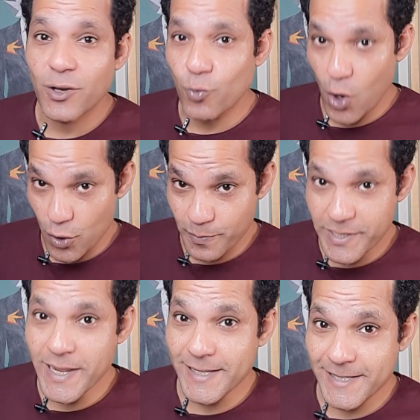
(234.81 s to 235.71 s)
وحب
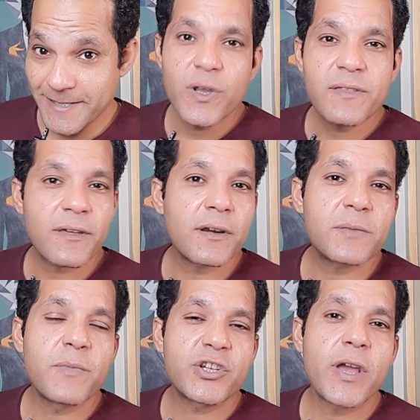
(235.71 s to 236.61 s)
الناس وإثارة
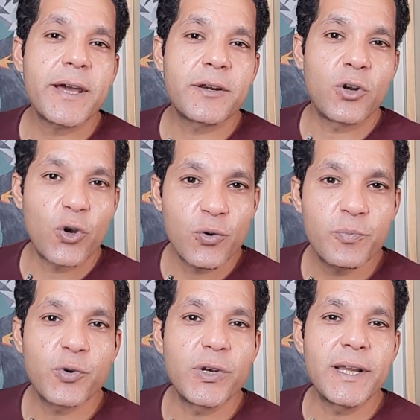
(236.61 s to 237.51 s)
مشاعر
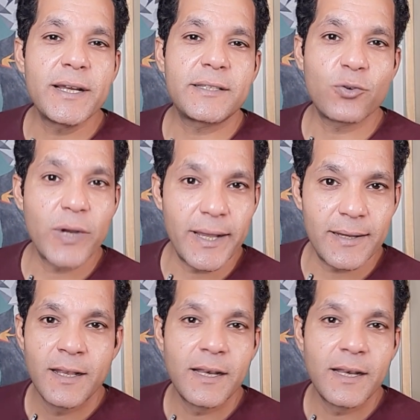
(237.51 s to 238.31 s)
الحب والاحتواء